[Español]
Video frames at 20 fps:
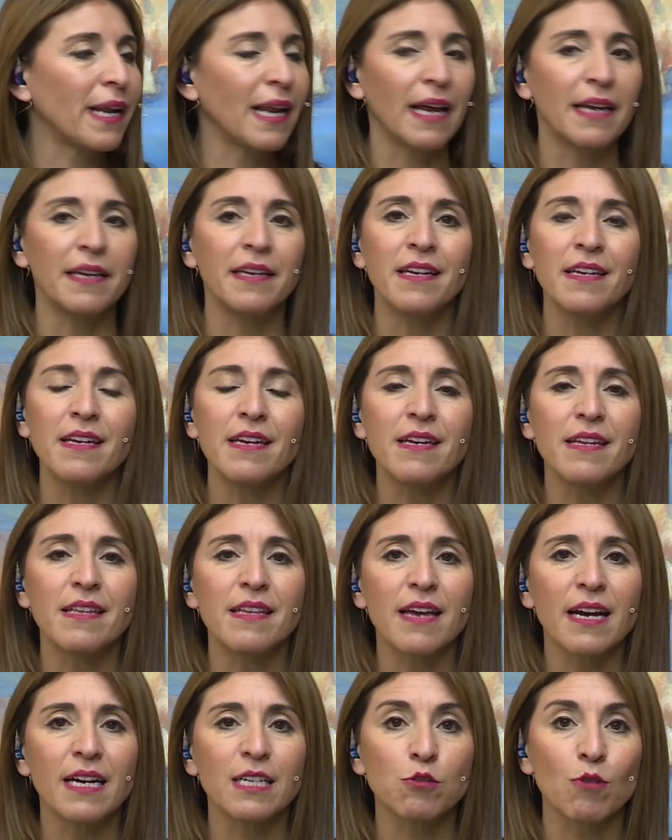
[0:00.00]
las
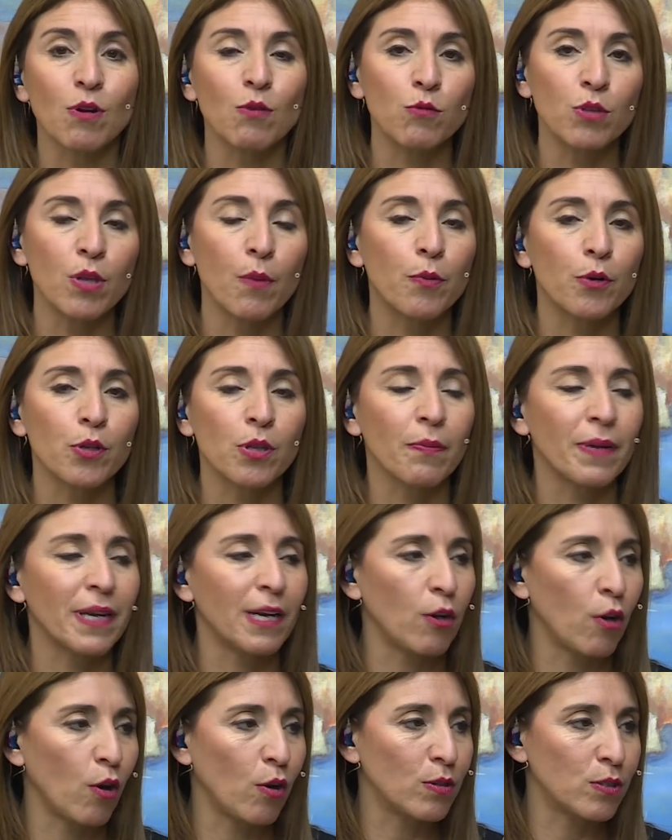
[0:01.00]
niñas o algún deporte
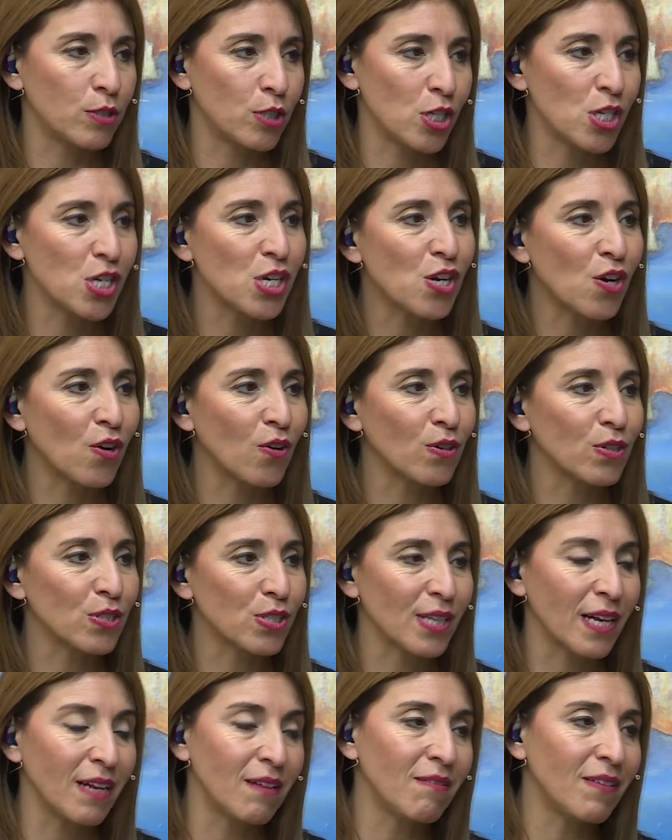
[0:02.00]
para los chicos,
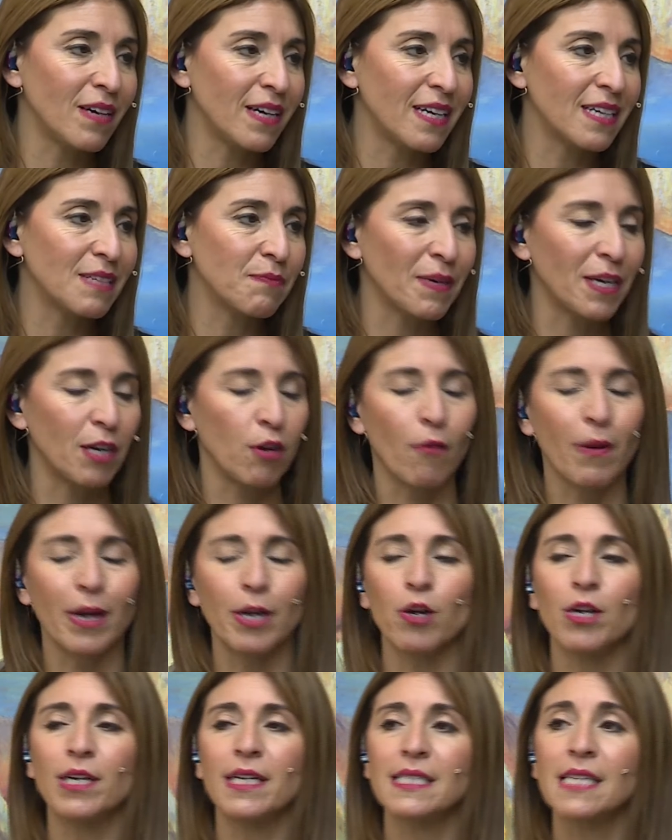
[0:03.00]
tal vez, para los
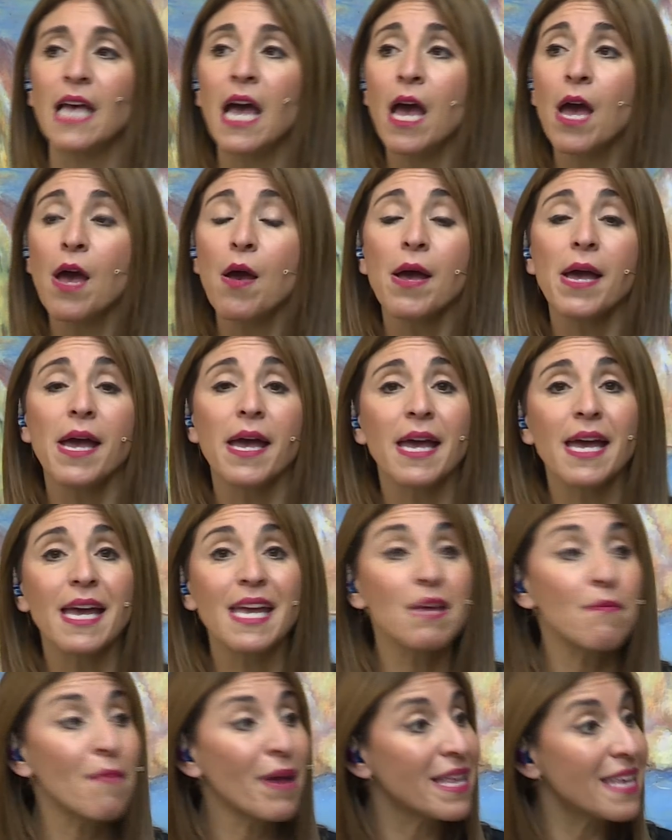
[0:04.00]
varones. Eh,
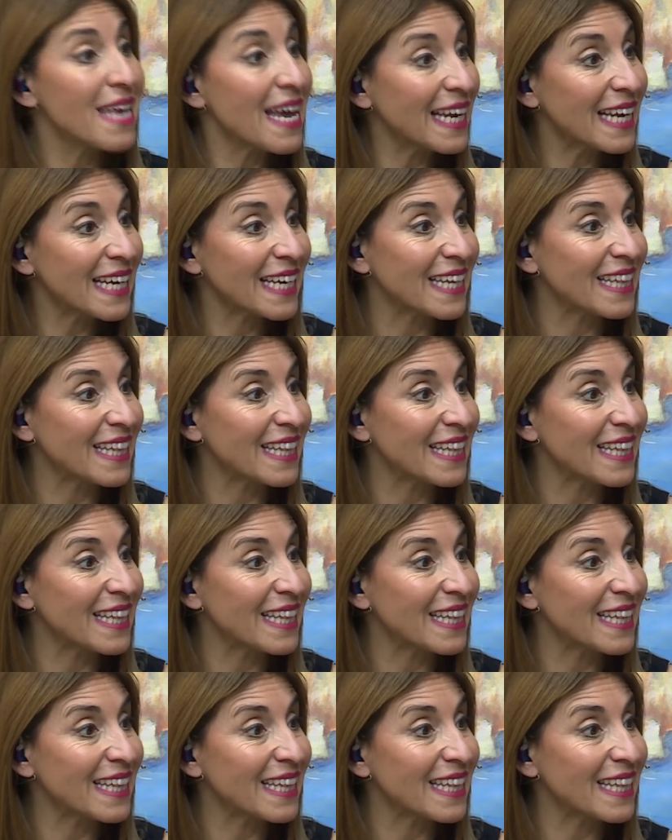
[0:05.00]
¿Y mañana qué